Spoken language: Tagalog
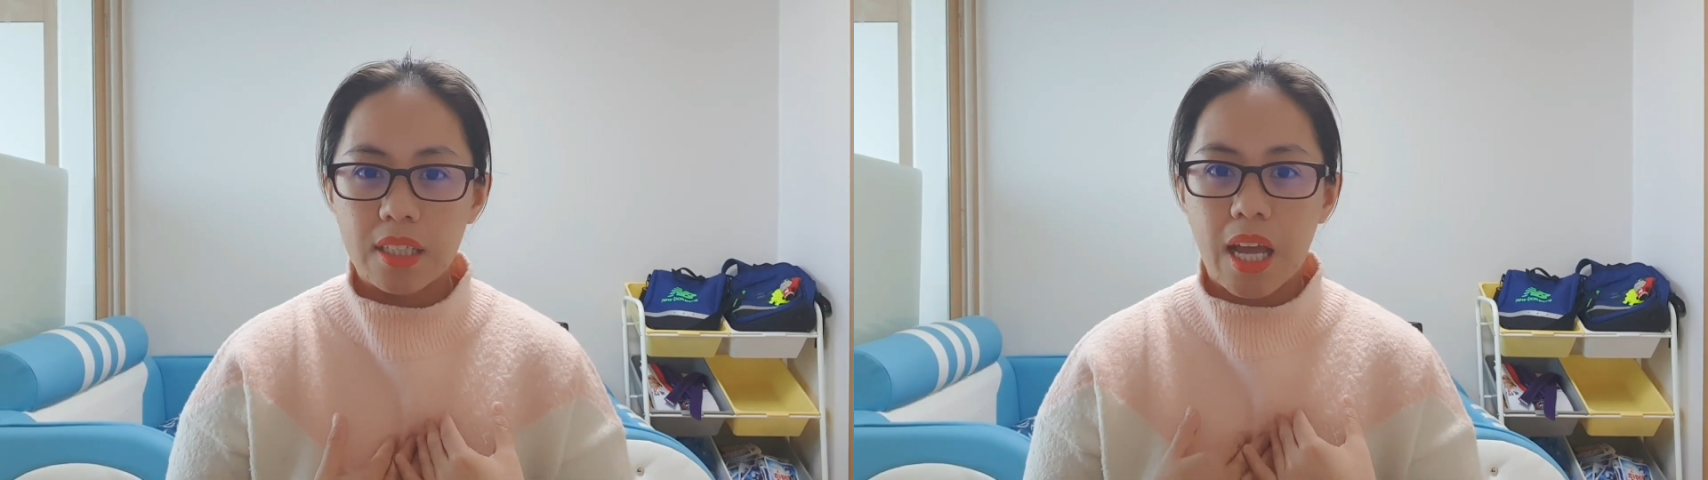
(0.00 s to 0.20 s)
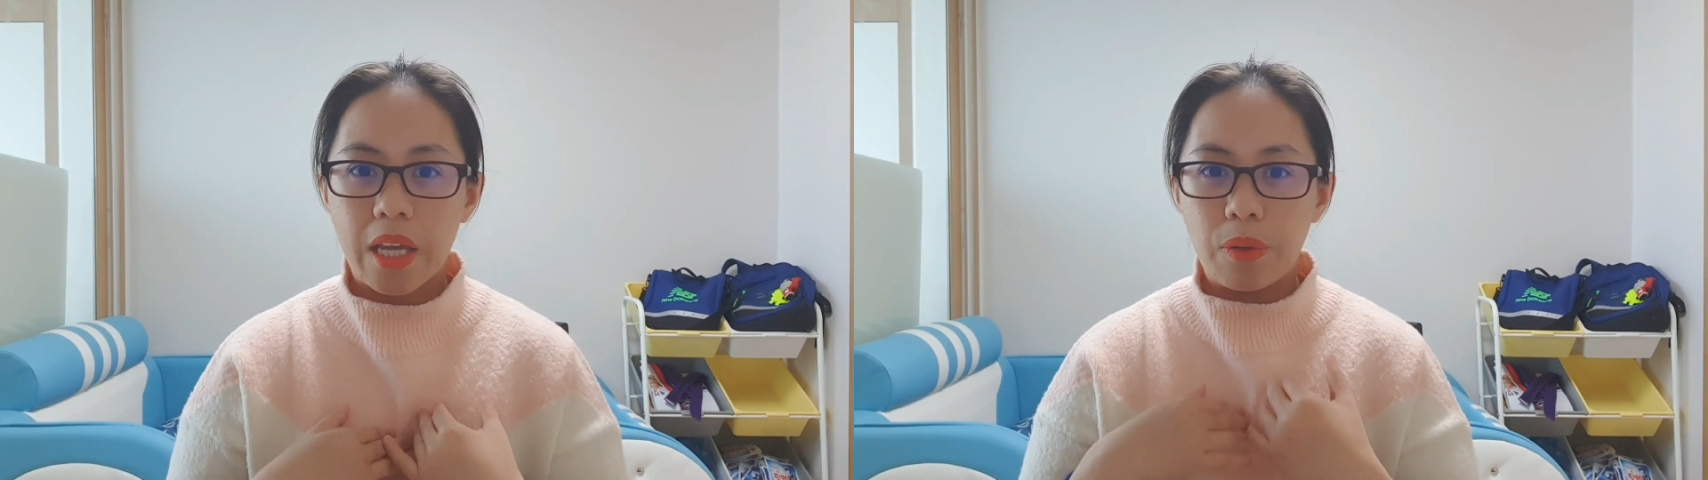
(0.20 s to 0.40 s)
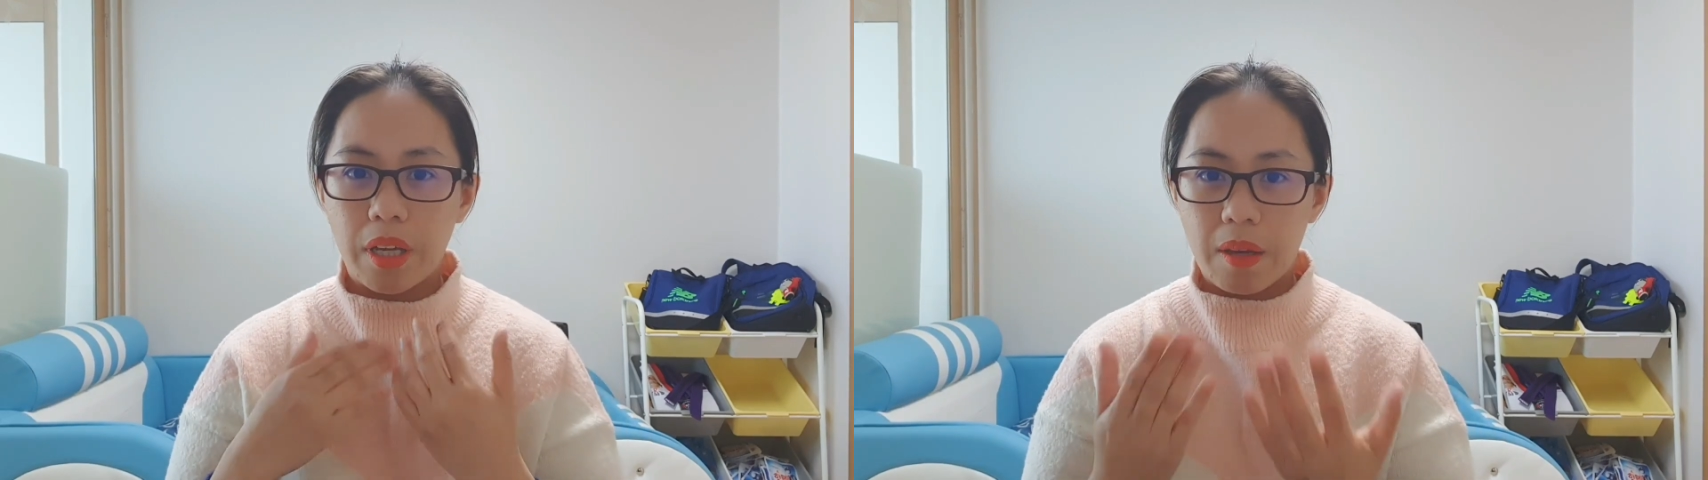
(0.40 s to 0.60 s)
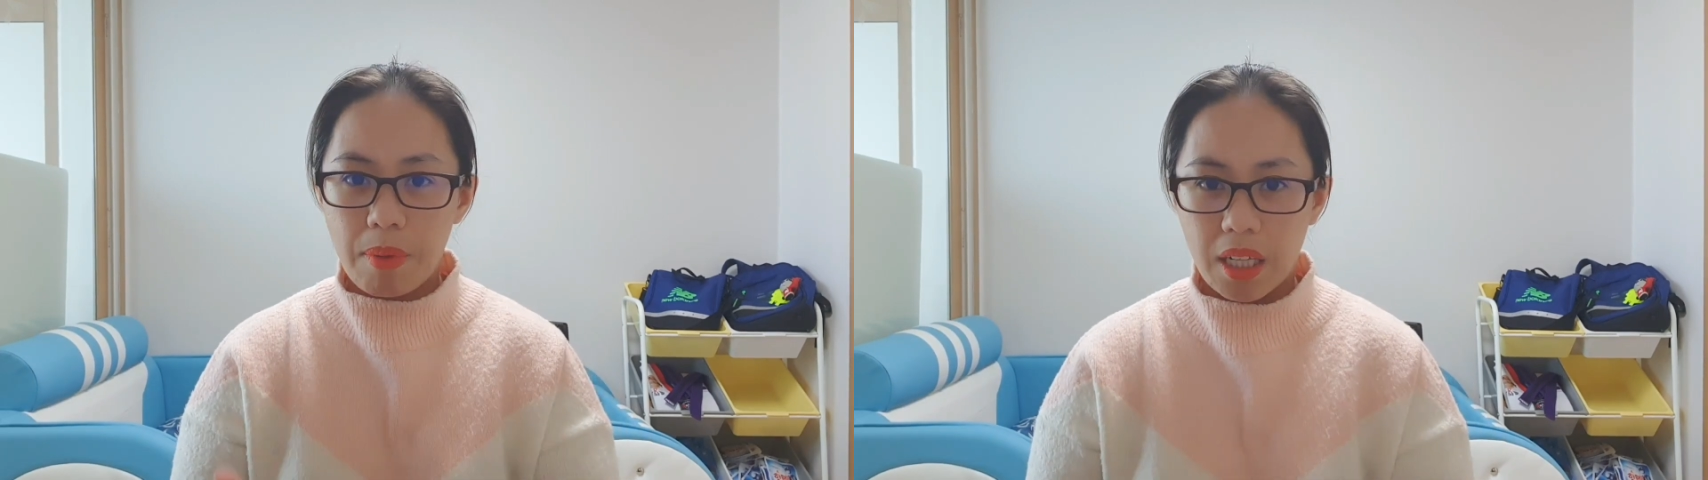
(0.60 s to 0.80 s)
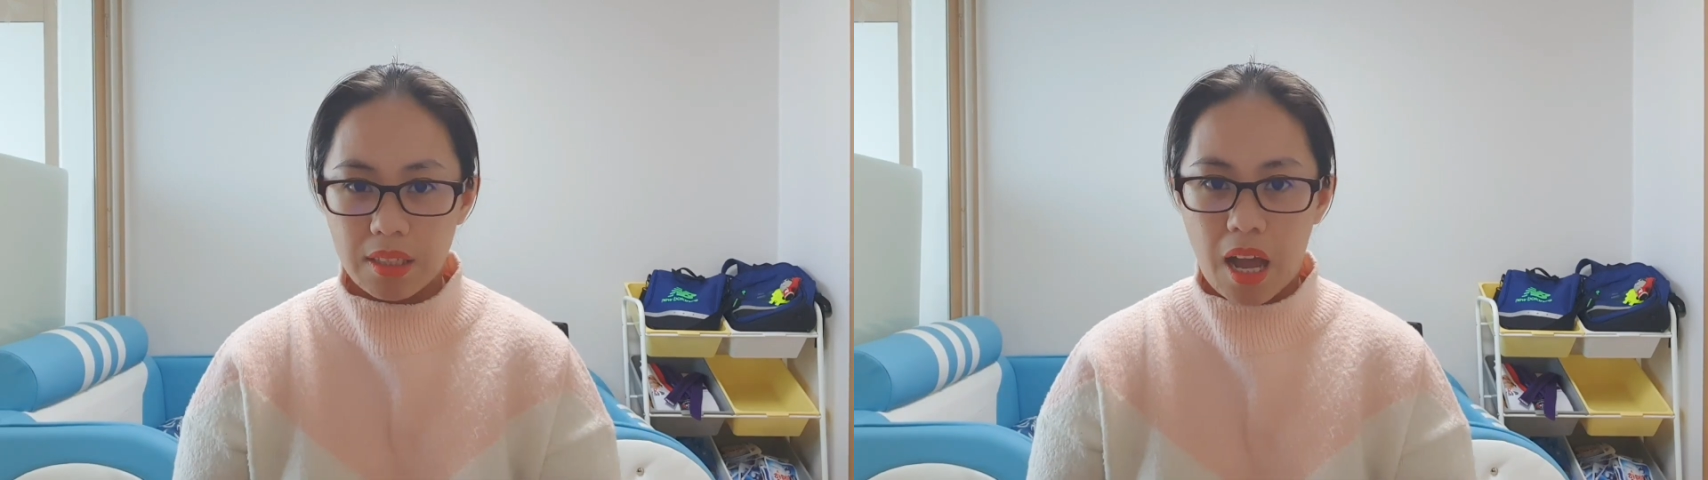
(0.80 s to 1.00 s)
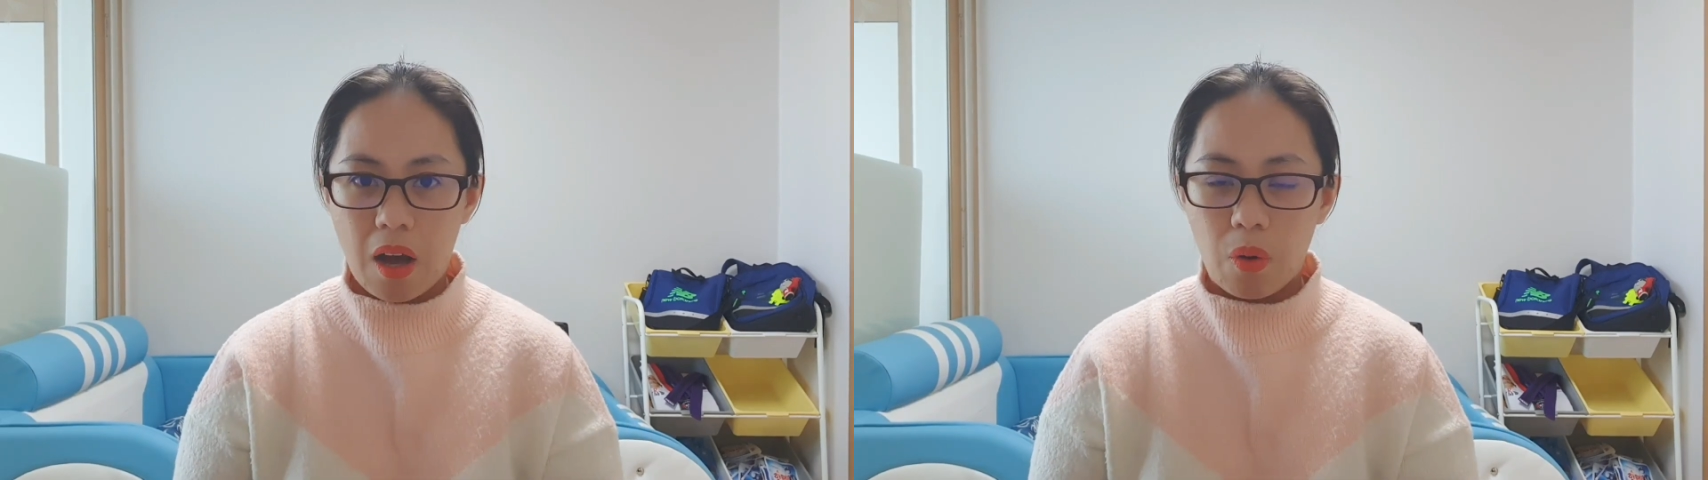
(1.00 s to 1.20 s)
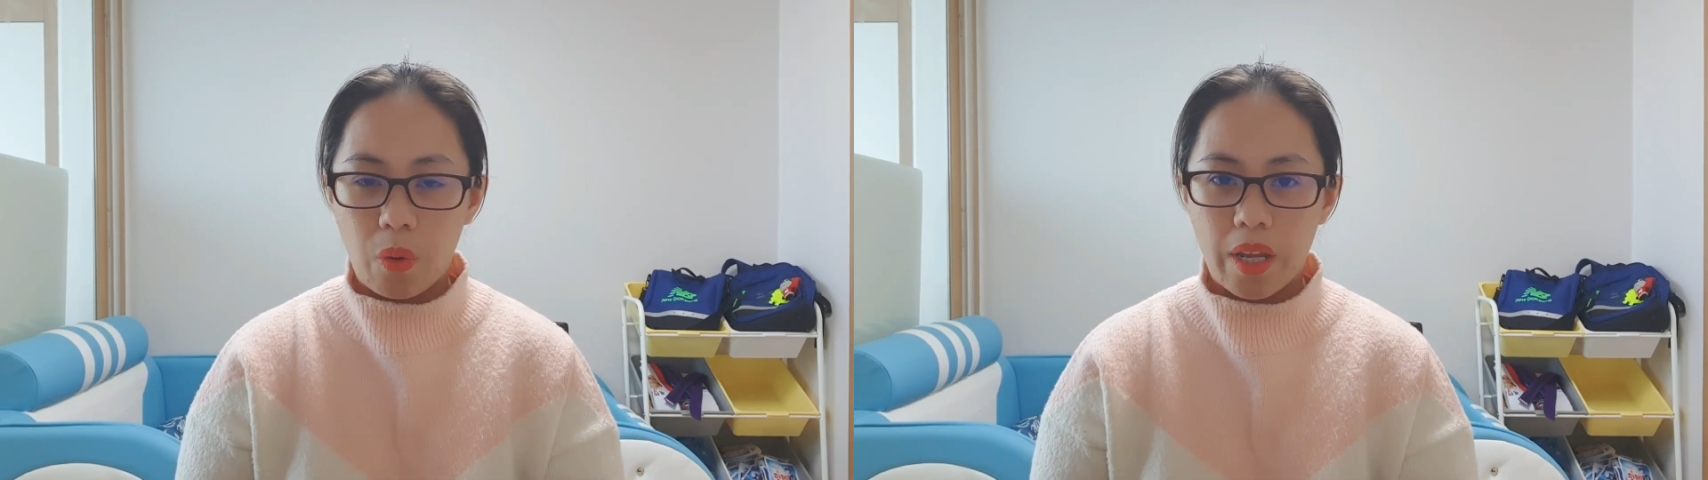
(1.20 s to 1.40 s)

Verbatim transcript: tayo ng ibang tao